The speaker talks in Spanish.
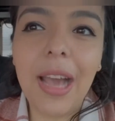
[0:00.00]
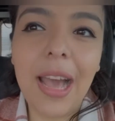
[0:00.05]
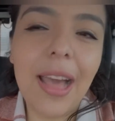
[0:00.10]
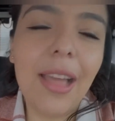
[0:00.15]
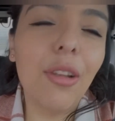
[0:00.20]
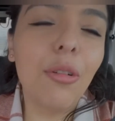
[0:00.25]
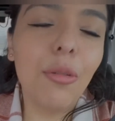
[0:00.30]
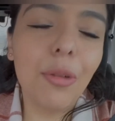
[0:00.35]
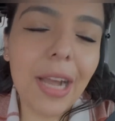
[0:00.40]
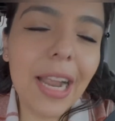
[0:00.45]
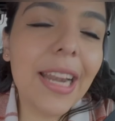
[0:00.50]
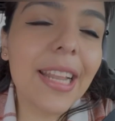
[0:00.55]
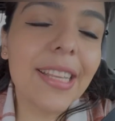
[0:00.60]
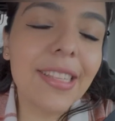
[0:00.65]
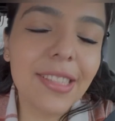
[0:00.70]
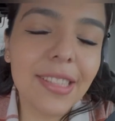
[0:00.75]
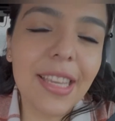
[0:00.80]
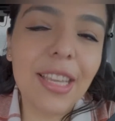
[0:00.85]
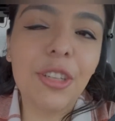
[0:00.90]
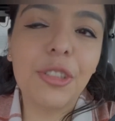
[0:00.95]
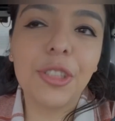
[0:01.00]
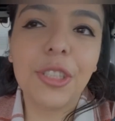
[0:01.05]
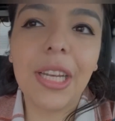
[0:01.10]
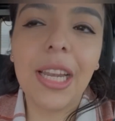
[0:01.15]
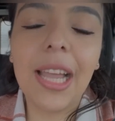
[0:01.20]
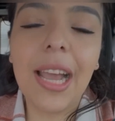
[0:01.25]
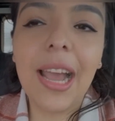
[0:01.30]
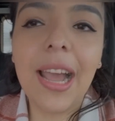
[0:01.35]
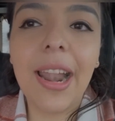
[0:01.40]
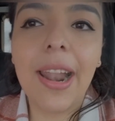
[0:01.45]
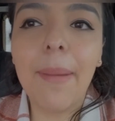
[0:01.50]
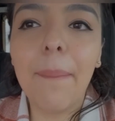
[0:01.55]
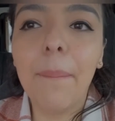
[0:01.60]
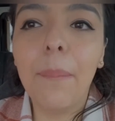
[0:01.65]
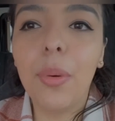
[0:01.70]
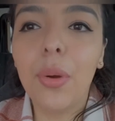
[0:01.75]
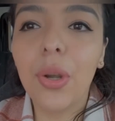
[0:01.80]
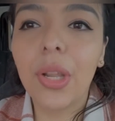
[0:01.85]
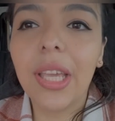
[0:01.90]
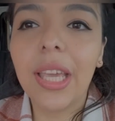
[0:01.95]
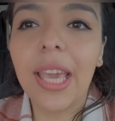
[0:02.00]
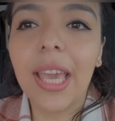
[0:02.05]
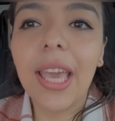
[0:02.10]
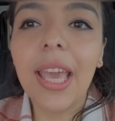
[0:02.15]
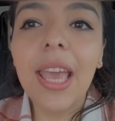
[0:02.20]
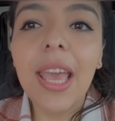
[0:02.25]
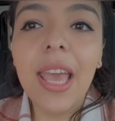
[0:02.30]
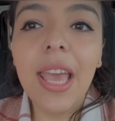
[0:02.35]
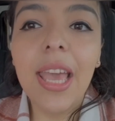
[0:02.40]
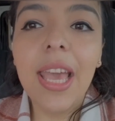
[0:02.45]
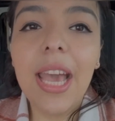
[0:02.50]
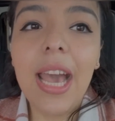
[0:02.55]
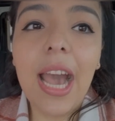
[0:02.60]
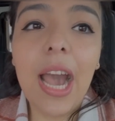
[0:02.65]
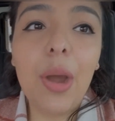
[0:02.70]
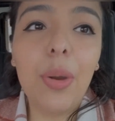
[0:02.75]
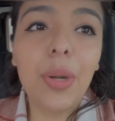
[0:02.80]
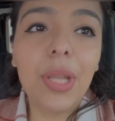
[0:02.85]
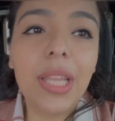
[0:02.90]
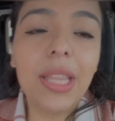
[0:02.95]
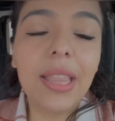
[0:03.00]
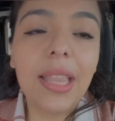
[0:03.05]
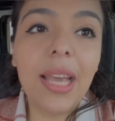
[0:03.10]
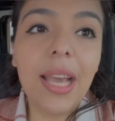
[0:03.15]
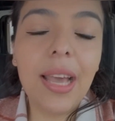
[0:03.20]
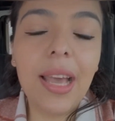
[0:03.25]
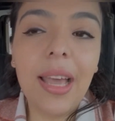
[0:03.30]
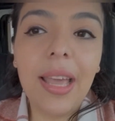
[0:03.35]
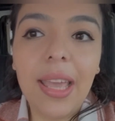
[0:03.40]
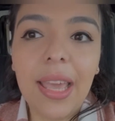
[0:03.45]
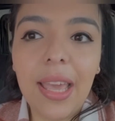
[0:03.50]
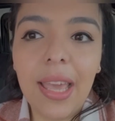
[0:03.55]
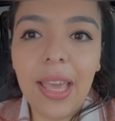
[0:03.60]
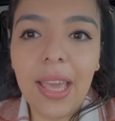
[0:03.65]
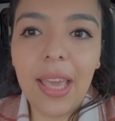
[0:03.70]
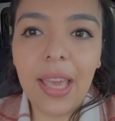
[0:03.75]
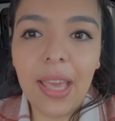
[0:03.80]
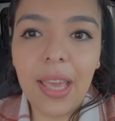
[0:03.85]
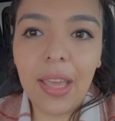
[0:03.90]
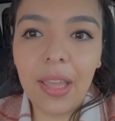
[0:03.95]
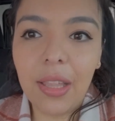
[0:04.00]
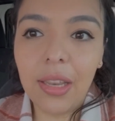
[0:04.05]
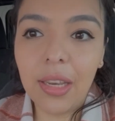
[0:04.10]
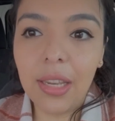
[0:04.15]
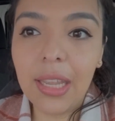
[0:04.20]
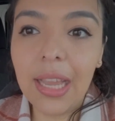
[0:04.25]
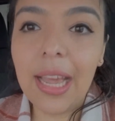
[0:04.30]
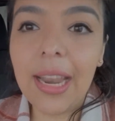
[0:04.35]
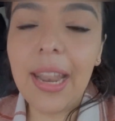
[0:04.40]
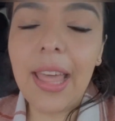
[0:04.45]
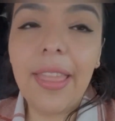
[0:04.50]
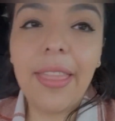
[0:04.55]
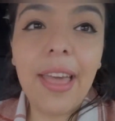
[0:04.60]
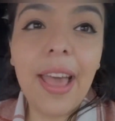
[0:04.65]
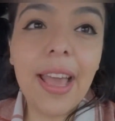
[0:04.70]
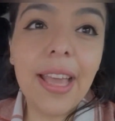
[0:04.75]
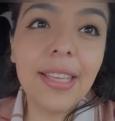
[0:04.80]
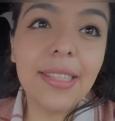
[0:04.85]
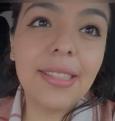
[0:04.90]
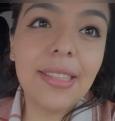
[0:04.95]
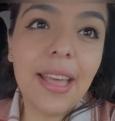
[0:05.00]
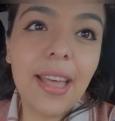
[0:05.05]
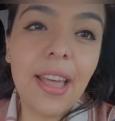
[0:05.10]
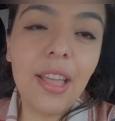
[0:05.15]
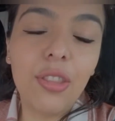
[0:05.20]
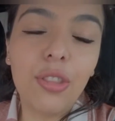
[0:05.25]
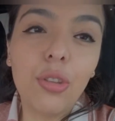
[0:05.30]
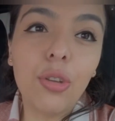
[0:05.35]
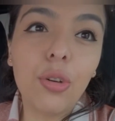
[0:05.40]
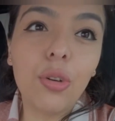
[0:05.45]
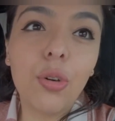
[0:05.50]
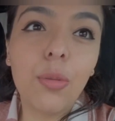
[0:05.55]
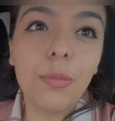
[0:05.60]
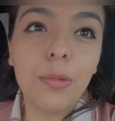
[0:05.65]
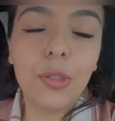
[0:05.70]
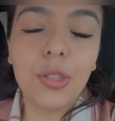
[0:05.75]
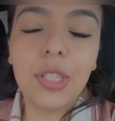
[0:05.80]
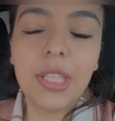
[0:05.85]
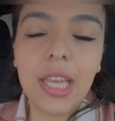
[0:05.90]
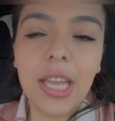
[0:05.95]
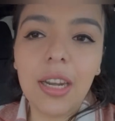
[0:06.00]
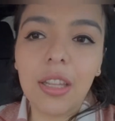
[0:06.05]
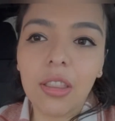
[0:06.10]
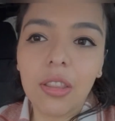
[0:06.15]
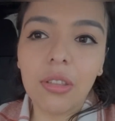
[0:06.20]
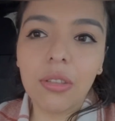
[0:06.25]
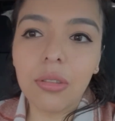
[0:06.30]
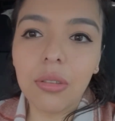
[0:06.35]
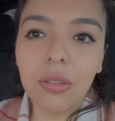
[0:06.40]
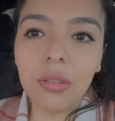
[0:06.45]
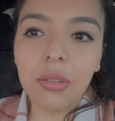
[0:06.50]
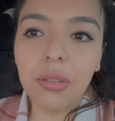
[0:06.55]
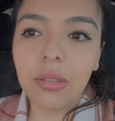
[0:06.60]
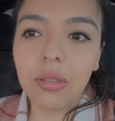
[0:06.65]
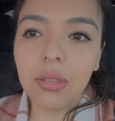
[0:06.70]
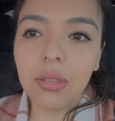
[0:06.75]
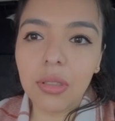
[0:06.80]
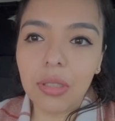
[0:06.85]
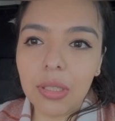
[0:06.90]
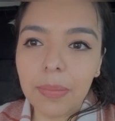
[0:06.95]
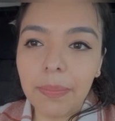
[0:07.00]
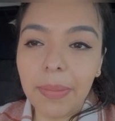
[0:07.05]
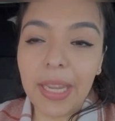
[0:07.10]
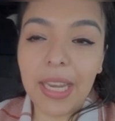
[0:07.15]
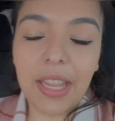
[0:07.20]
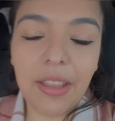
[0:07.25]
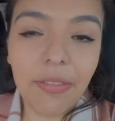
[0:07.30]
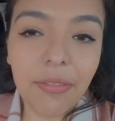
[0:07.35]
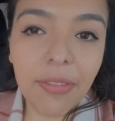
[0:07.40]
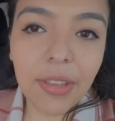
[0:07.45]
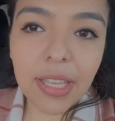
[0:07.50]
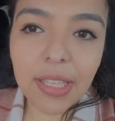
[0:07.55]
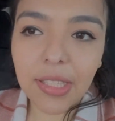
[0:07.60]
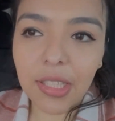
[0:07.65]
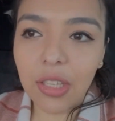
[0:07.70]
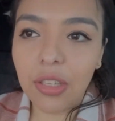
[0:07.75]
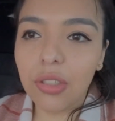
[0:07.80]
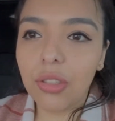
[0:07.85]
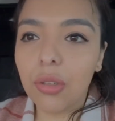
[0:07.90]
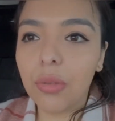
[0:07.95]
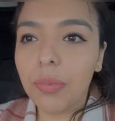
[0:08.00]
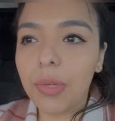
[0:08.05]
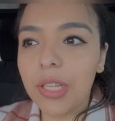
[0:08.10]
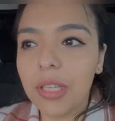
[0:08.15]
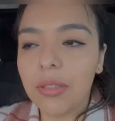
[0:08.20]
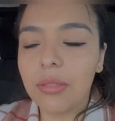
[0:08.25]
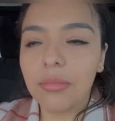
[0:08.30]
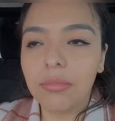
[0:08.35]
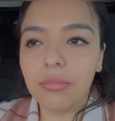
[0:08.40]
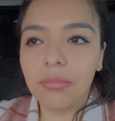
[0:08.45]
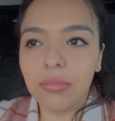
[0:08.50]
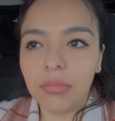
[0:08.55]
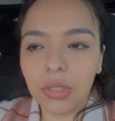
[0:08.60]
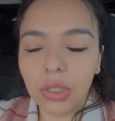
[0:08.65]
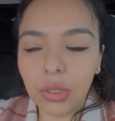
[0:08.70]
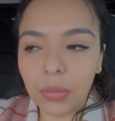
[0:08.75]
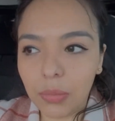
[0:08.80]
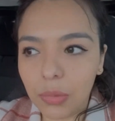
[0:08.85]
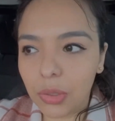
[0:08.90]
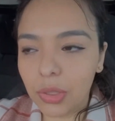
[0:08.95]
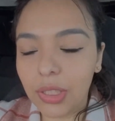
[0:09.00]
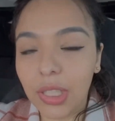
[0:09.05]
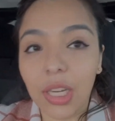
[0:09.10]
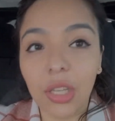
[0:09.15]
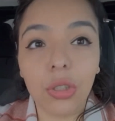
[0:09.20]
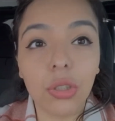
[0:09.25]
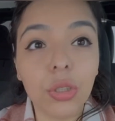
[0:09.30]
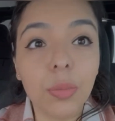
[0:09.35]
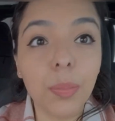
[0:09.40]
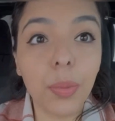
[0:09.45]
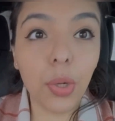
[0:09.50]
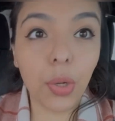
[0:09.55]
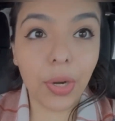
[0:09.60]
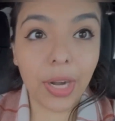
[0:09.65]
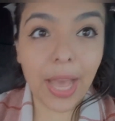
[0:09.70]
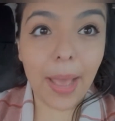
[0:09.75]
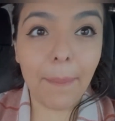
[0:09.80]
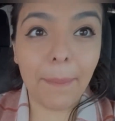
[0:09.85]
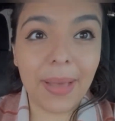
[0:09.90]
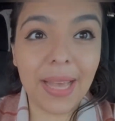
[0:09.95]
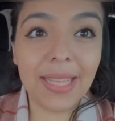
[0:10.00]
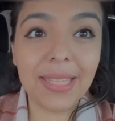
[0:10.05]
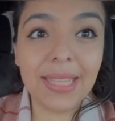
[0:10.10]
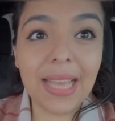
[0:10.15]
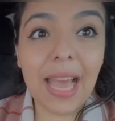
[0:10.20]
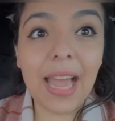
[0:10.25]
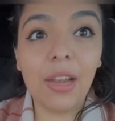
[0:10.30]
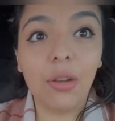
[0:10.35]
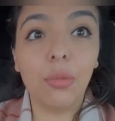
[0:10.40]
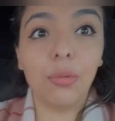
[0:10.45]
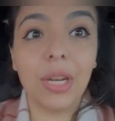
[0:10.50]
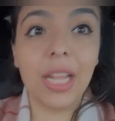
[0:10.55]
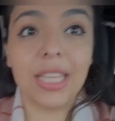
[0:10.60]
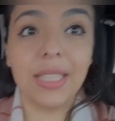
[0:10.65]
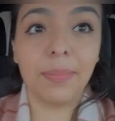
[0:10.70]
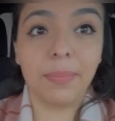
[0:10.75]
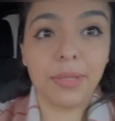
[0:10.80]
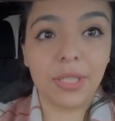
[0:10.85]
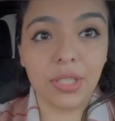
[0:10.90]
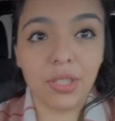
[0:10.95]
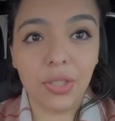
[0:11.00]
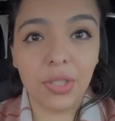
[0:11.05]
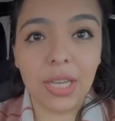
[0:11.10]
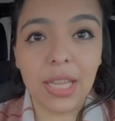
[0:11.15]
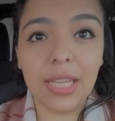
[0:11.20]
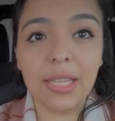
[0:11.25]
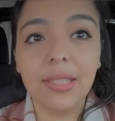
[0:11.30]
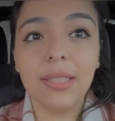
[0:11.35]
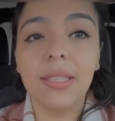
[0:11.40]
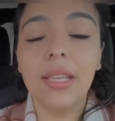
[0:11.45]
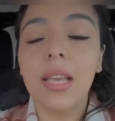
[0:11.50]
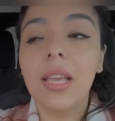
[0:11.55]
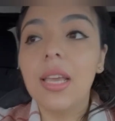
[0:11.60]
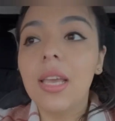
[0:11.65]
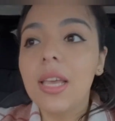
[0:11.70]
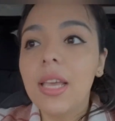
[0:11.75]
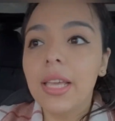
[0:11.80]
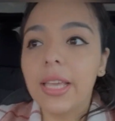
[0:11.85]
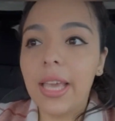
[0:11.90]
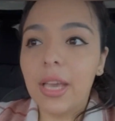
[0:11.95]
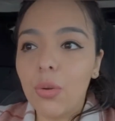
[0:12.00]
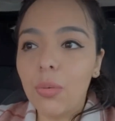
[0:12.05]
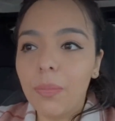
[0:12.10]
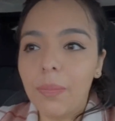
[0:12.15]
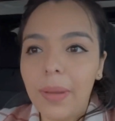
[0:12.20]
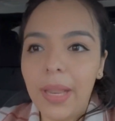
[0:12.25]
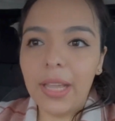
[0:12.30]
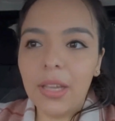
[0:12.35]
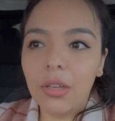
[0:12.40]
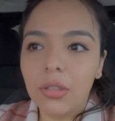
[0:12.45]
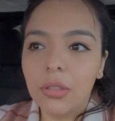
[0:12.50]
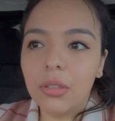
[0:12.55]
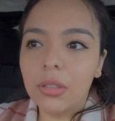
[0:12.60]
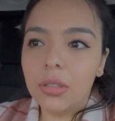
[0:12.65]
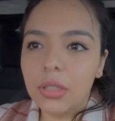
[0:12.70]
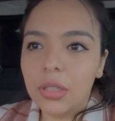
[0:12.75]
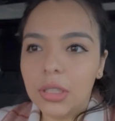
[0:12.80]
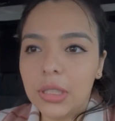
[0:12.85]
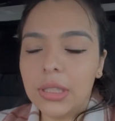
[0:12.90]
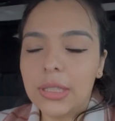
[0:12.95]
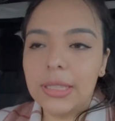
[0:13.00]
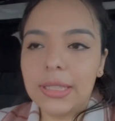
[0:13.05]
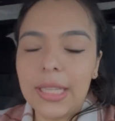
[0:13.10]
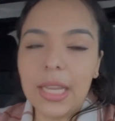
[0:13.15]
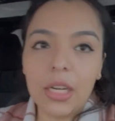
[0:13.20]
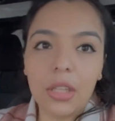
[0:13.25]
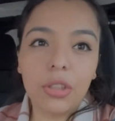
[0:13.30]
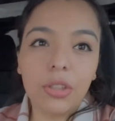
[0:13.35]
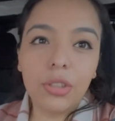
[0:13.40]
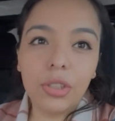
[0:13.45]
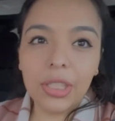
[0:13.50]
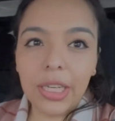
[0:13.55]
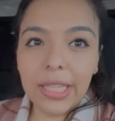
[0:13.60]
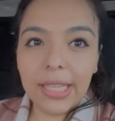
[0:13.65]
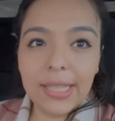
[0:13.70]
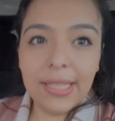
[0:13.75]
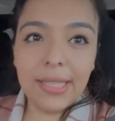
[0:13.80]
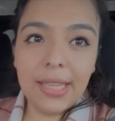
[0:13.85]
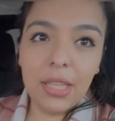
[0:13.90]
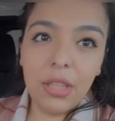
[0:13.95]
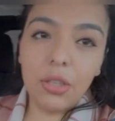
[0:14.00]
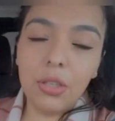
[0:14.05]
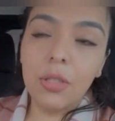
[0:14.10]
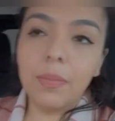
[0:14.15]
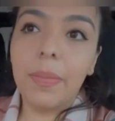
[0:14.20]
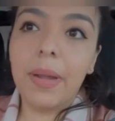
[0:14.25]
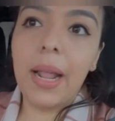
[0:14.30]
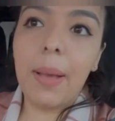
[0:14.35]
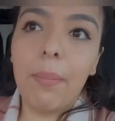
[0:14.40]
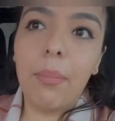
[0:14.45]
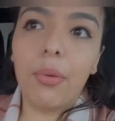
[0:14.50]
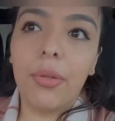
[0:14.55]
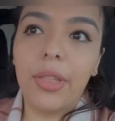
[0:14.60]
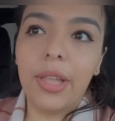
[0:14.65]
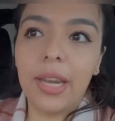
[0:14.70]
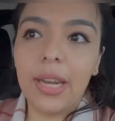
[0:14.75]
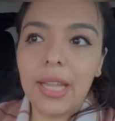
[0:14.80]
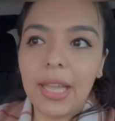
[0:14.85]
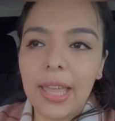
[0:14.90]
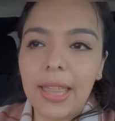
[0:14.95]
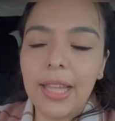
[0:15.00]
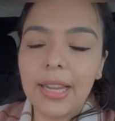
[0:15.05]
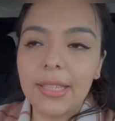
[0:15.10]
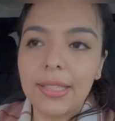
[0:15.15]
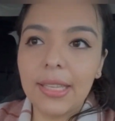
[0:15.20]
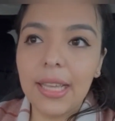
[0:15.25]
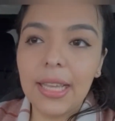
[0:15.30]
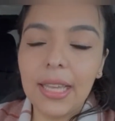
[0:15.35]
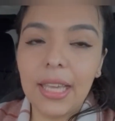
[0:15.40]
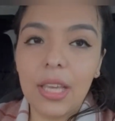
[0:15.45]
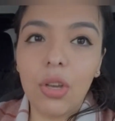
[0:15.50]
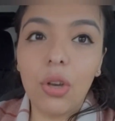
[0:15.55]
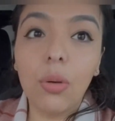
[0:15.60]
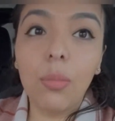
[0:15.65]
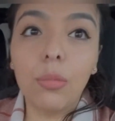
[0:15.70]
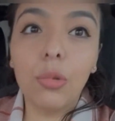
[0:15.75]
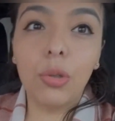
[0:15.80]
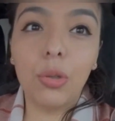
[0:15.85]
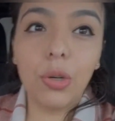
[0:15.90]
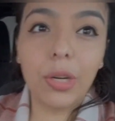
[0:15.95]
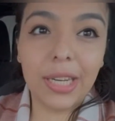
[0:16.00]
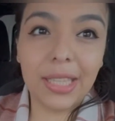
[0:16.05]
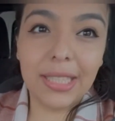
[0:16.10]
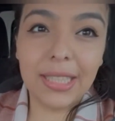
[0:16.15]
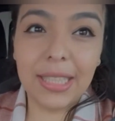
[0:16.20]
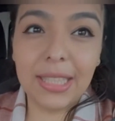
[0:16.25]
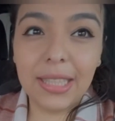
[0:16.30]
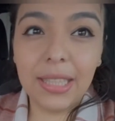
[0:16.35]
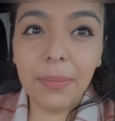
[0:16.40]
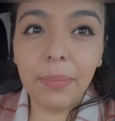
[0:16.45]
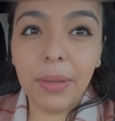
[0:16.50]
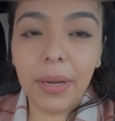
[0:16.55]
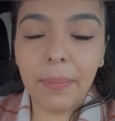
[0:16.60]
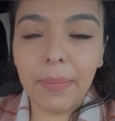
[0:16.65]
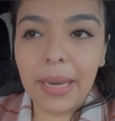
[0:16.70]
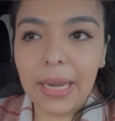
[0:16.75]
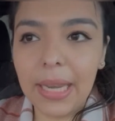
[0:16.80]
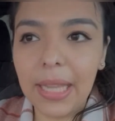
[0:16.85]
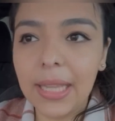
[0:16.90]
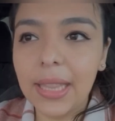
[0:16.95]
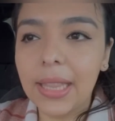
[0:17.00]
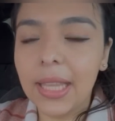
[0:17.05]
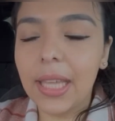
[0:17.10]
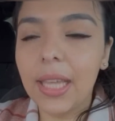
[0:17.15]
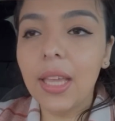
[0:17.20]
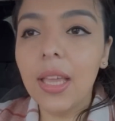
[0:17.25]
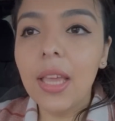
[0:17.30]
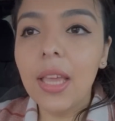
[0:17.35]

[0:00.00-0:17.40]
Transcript: a lugares que nos relajaran porque ahorita eh, Canadá está dando como ciertos beneficios o bueno como ciertos programas algunas personas que cumplen con ciertos requisitos para poder quedarse aquí como residente permanente.